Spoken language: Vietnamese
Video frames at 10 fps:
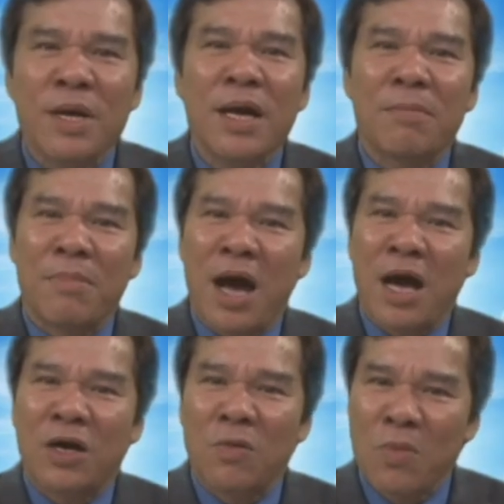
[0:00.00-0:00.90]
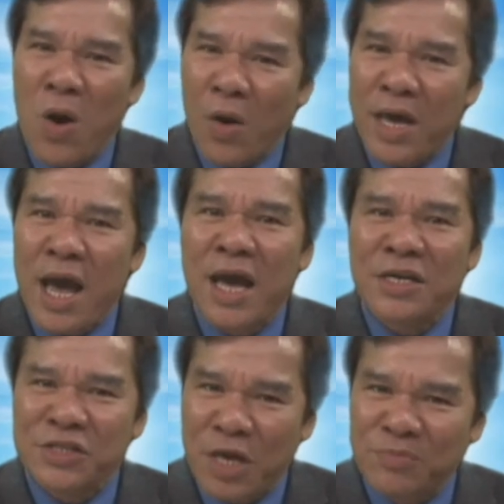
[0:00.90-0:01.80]
mà không hỏi
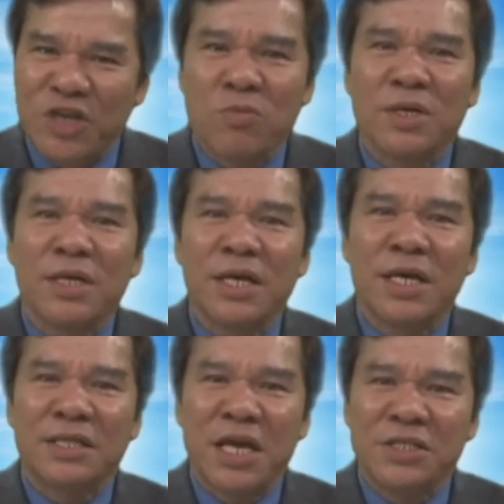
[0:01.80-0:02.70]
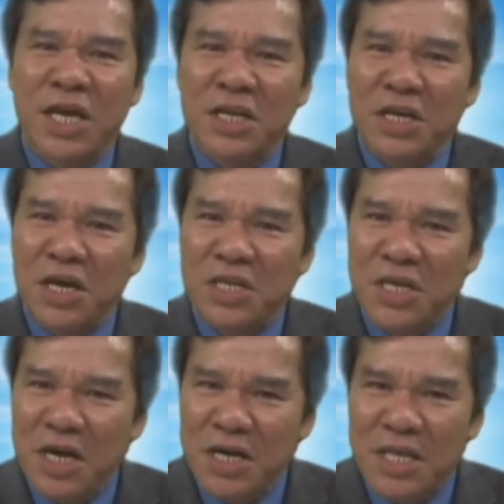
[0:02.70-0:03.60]
han chăm sóc, thấy chén đĩa
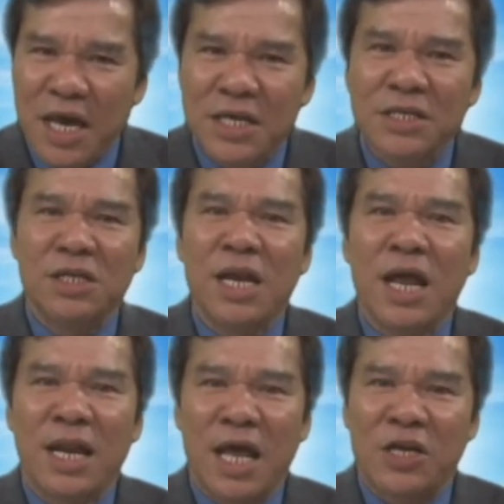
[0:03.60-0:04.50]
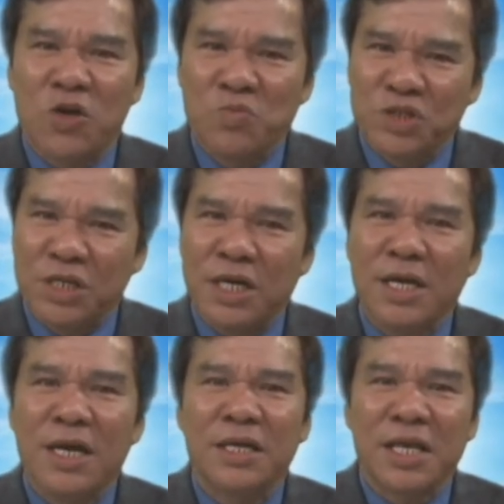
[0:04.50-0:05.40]
dơ giấy lại không rửa,
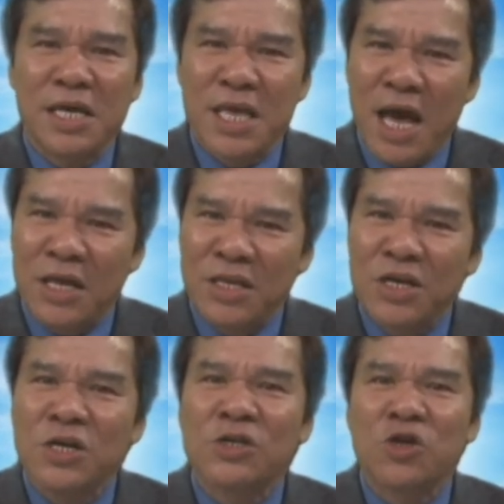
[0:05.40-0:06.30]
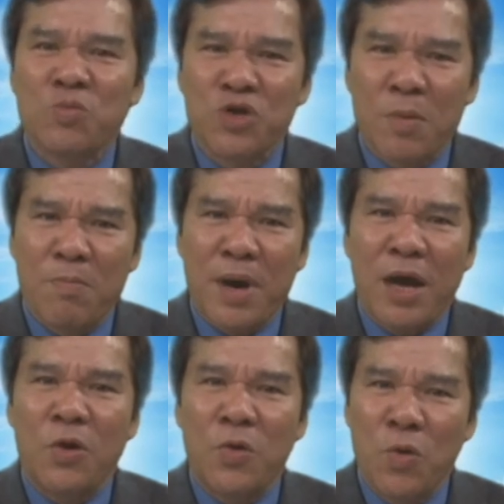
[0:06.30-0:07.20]
thấy nhà dơ không giúp
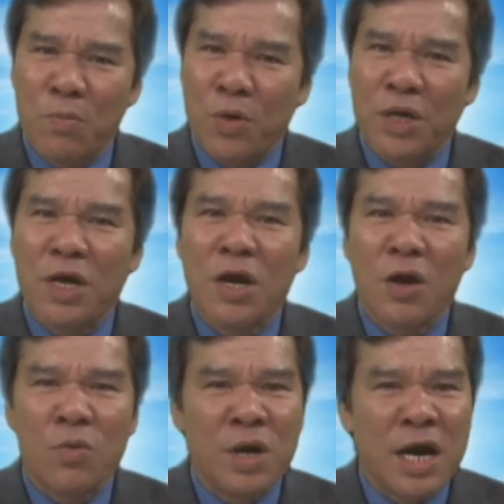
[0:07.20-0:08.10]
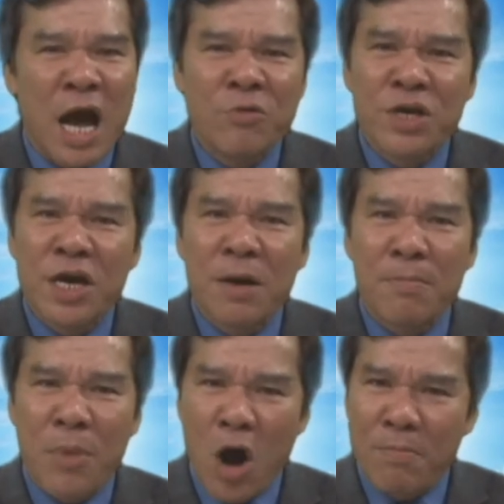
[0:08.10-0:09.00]
mẹ hút bụi, quần áo dơ
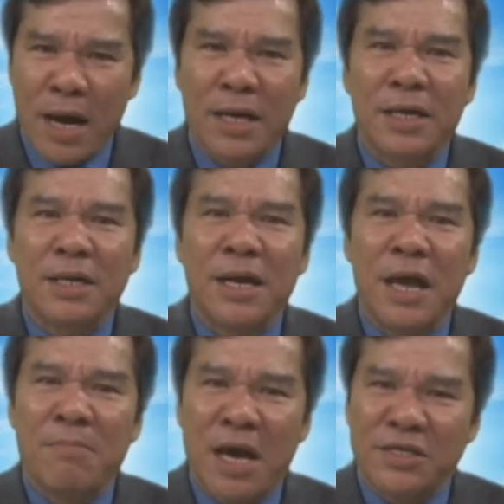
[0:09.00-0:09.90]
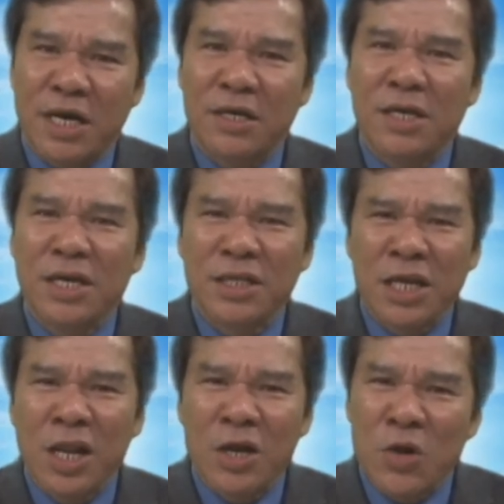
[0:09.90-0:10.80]
bỏ mặc để mẹ giặt,
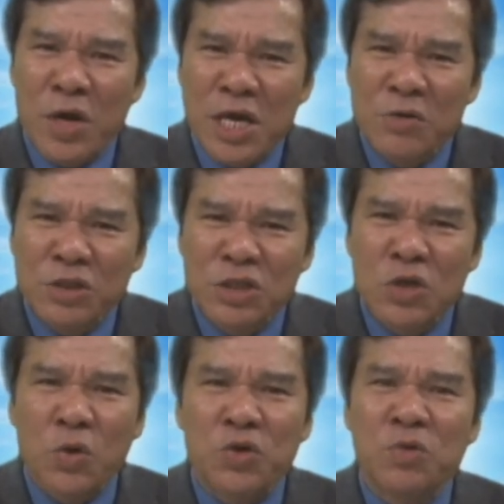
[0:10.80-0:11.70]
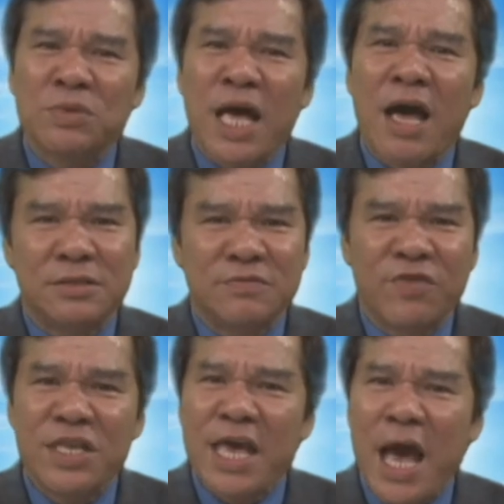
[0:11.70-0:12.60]
thì lời nói yêu thương của chúng ta
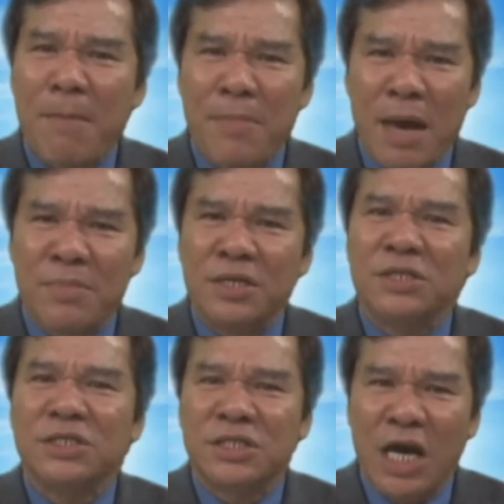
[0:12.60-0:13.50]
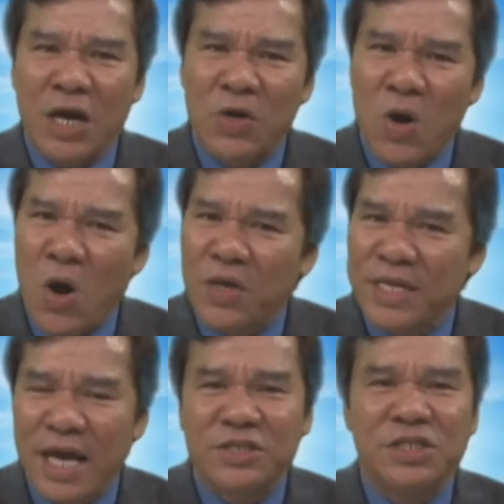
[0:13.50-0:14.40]
với cha mẹ mình chẳng có
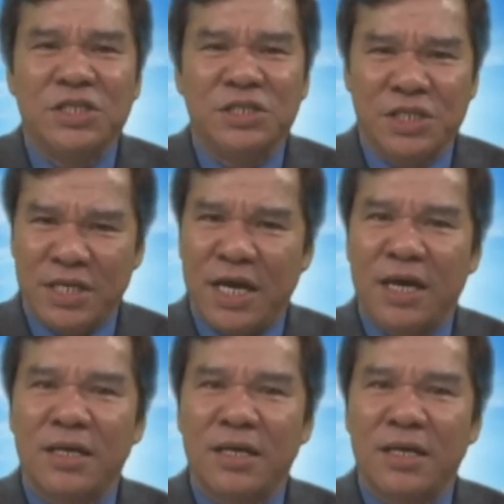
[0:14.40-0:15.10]
giá trị gì cả.